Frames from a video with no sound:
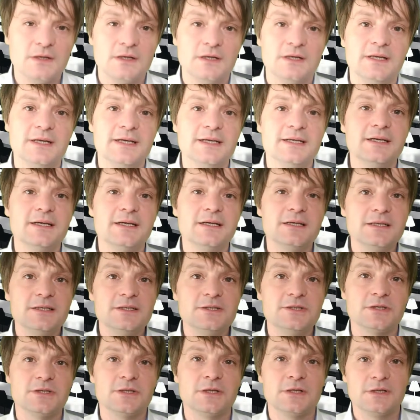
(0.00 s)

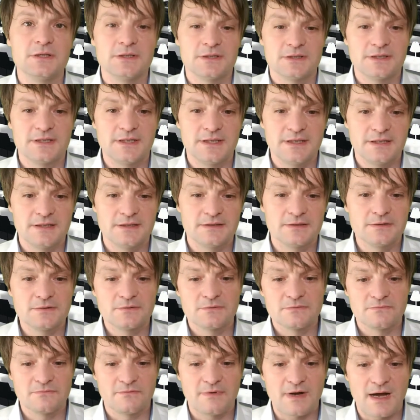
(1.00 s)
Lediglich den
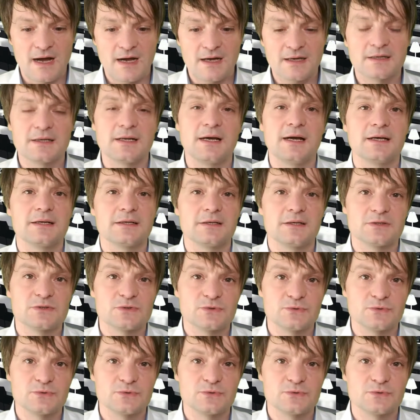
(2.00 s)
Wareneingang